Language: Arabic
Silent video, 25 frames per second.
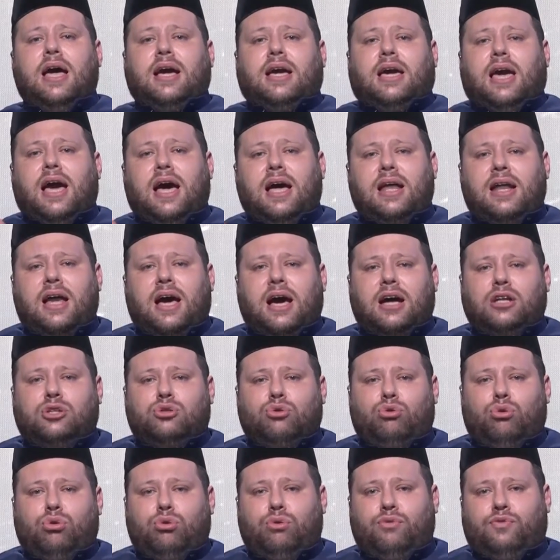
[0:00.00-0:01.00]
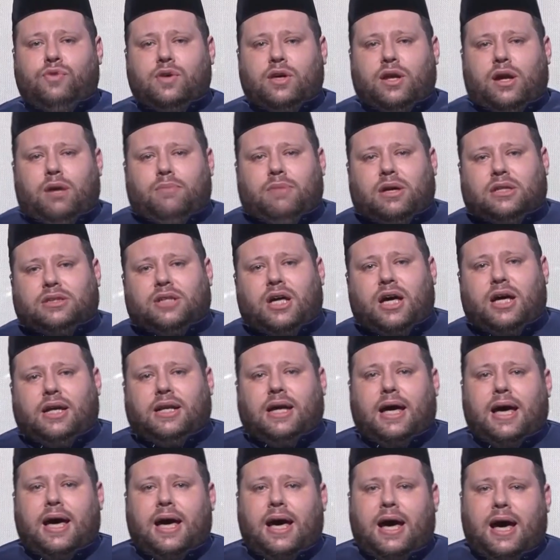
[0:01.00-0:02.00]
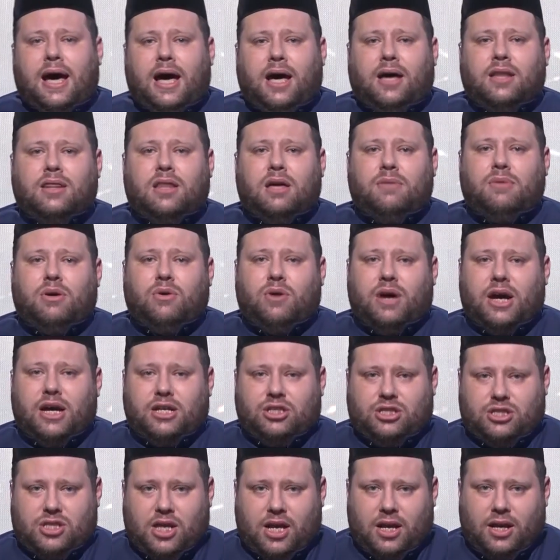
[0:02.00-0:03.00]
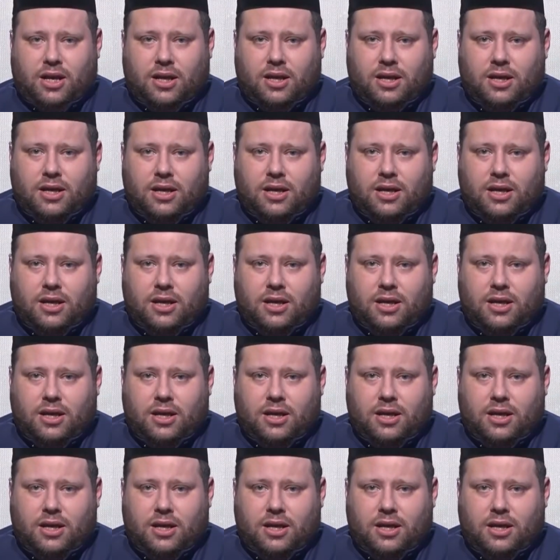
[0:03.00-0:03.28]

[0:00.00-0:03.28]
كان أجره في رمضان أعظم وأجزل